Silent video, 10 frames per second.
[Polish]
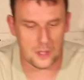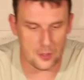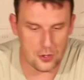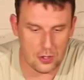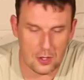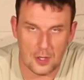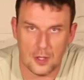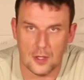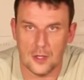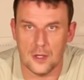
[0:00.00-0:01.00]
coś.
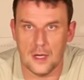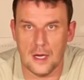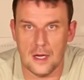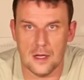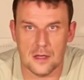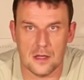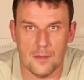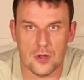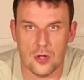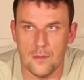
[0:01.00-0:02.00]
E,
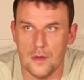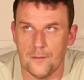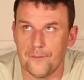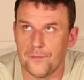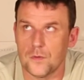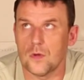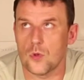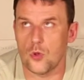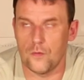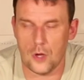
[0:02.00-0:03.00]
zobaczymy.
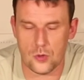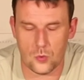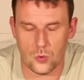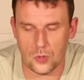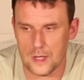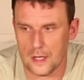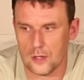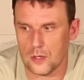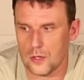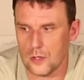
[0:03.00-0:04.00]
Żółw chodzi u góry, jak
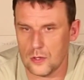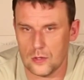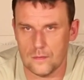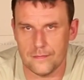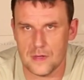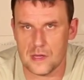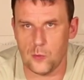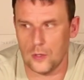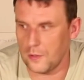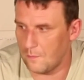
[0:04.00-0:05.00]

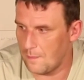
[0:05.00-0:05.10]
słoń.